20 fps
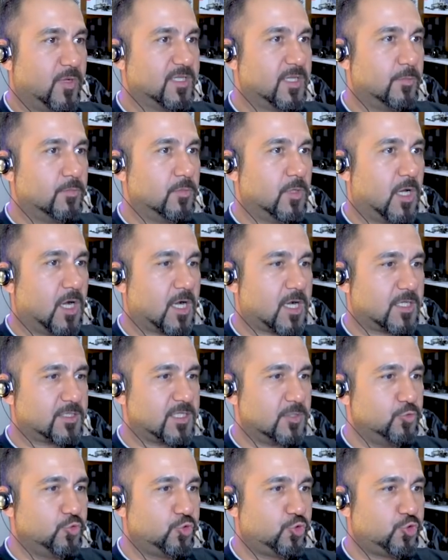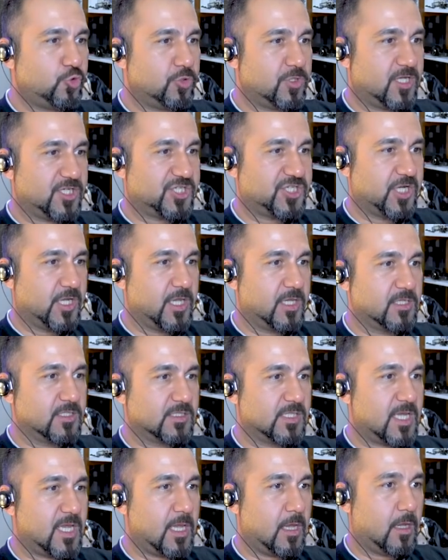adam hakikaten düşüyordu aşağı
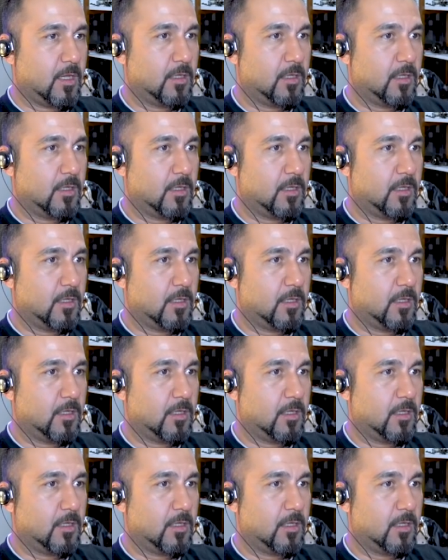yalnız ha.